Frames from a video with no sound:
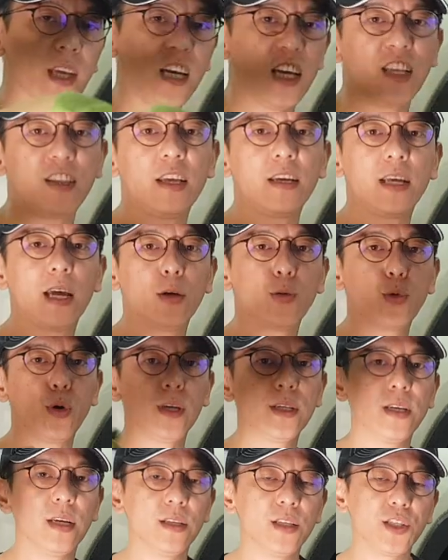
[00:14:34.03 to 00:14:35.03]
一定要
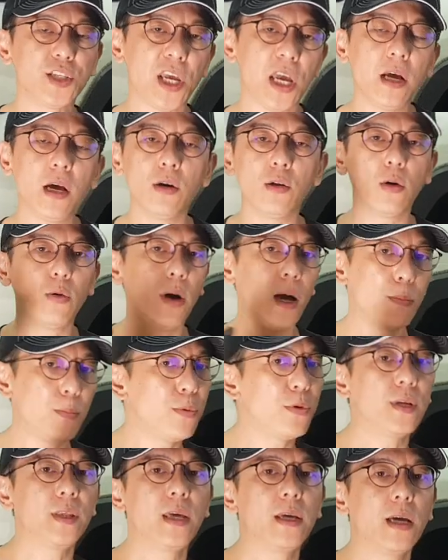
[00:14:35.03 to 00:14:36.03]
对称，前后的话
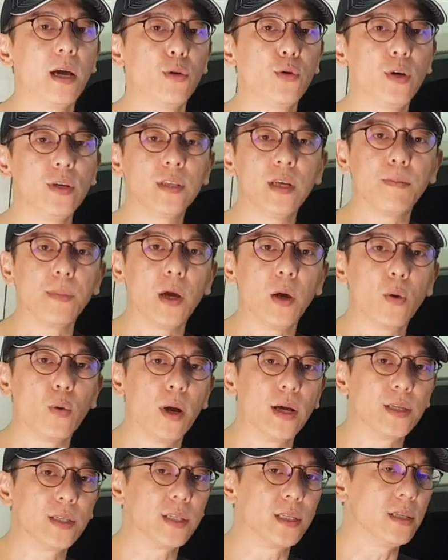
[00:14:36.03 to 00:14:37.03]
不一定要对称，没有
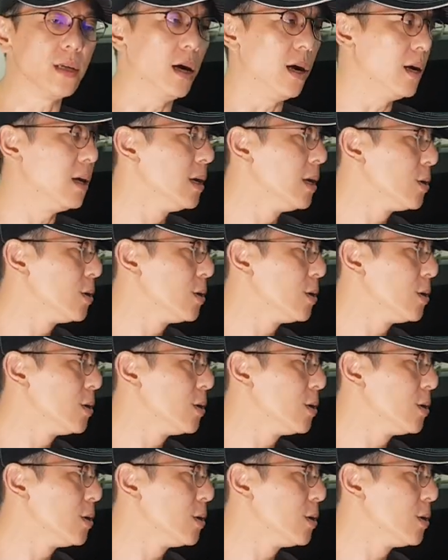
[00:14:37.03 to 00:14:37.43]
关系哈。